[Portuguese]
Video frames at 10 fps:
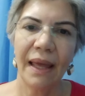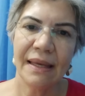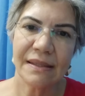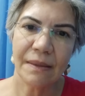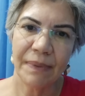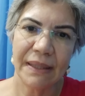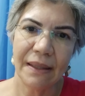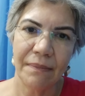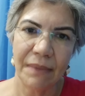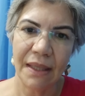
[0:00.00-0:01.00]
Essa
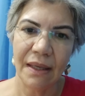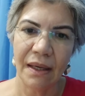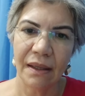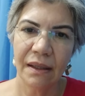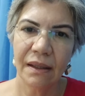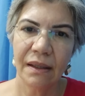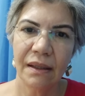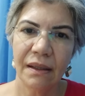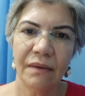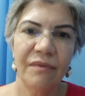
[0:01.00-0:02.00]
pandemia
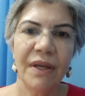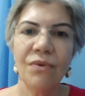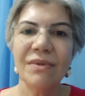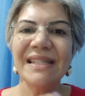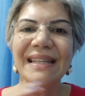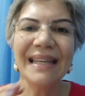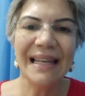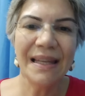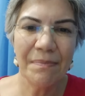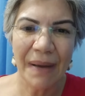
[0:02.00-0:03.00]
veio
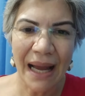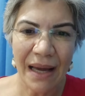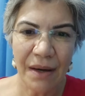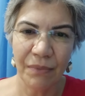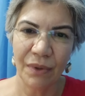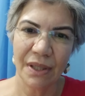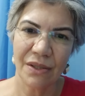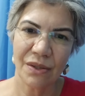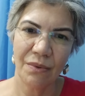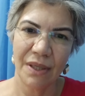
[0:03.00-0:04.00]
desequilibrar
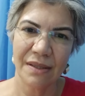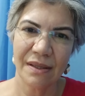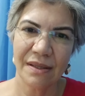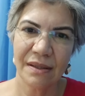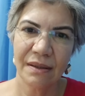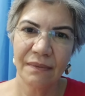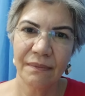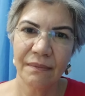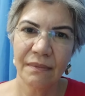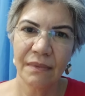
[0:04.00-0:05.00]
muitas coisas.
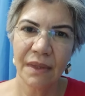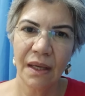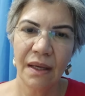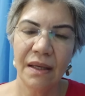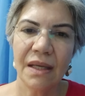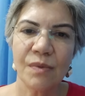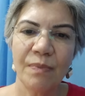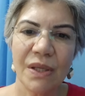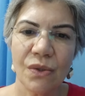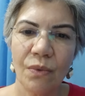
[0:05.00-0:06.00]
E as
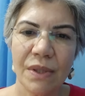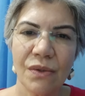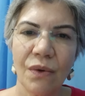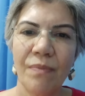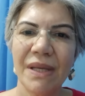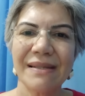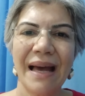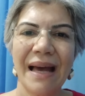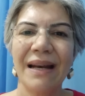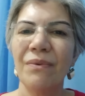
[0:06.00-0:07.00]
pessoas
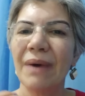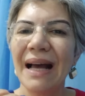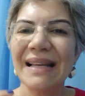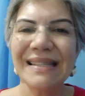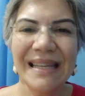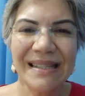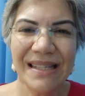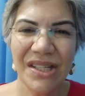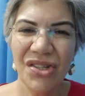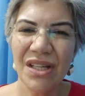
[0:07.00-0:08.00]
começaram a se
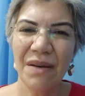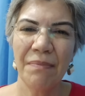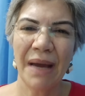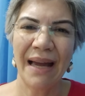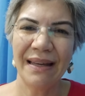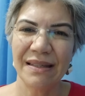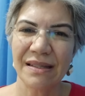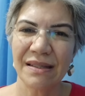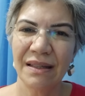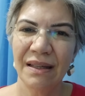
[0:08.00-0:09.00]
exigir
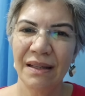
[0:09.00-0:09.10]
mais.